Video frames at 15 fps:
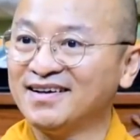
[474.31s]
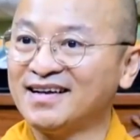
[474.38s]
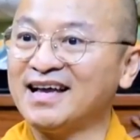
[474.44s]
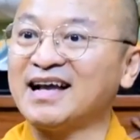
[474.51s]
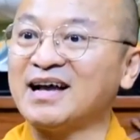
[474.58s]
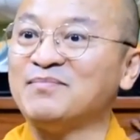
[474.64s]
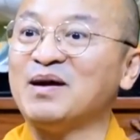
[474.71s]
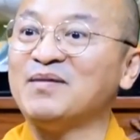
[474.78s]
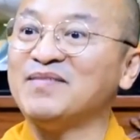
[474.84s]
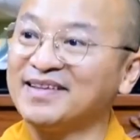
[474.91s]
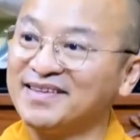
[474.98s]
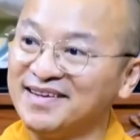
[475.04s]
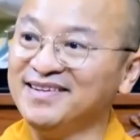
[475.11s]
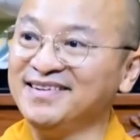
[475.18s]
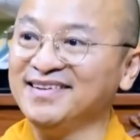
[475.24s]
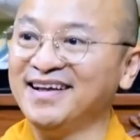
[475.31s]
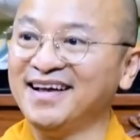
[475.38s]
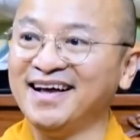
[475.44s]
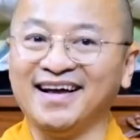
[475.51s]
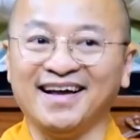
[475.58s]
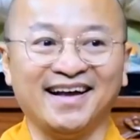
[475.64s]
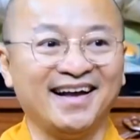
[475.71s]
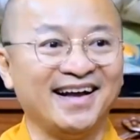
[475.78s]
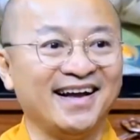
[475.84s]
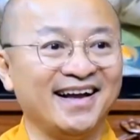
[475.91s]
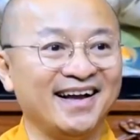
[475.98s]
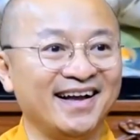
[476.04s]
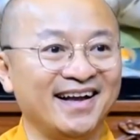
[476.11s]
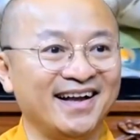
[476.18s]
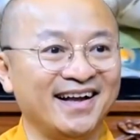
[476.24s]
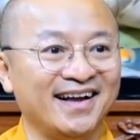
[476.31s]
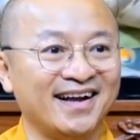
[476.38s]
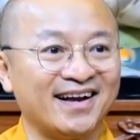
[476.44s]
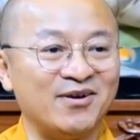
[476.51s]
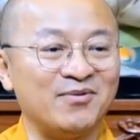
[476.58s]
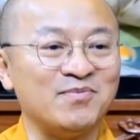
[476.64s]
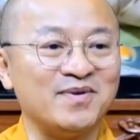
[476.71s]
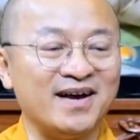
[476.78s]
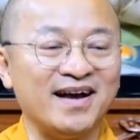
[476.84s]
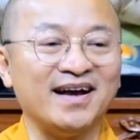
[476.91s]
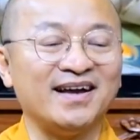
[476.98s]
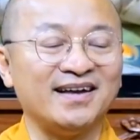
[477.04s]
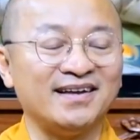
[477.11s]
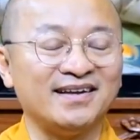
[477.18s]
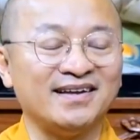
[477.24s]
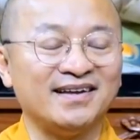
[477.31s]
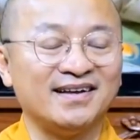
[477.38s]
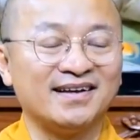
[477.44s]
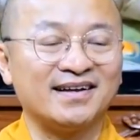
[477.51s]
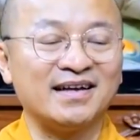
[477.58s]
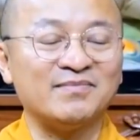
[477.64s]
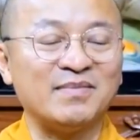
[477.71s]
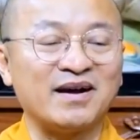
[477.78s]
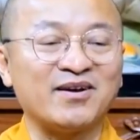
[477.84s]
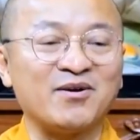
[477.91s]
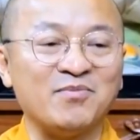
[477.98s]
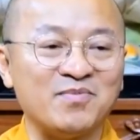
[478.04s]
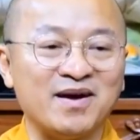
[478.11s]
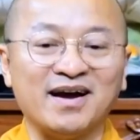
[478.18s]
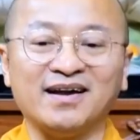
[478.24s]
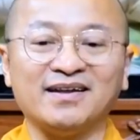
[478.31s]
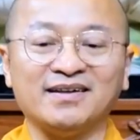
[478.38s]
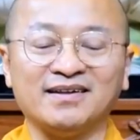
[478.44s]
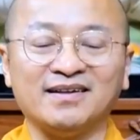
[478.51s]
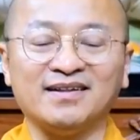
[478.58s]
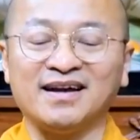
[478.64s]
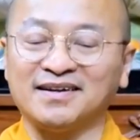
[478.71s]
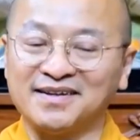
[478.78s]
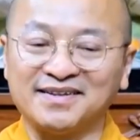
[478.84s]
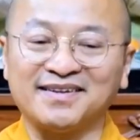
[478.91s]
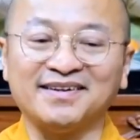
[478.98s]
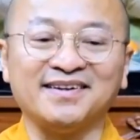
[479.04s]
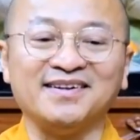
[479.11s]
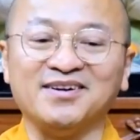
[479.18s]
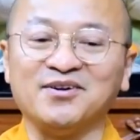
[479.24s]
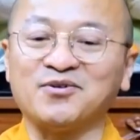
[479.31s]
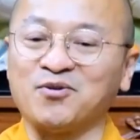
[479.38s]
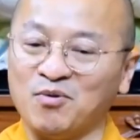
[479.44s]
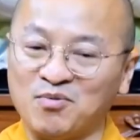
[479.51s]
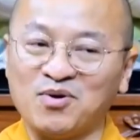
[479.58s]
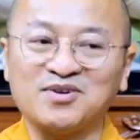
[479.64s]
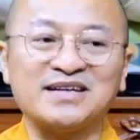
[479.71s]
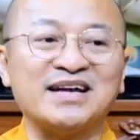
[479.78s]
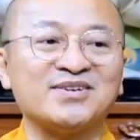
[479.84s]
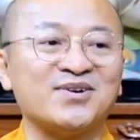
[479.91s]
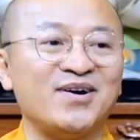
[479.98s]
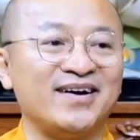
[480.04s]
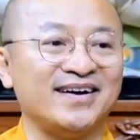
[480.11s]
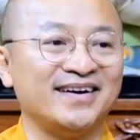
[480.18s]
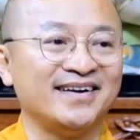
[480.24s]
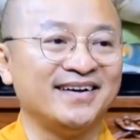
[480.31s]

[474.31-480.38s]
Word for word: Ngay cả máy vi tính, ha, công nghệ, cách bằng công nghệ lần thứ tư đi nữa cũng có sai sót.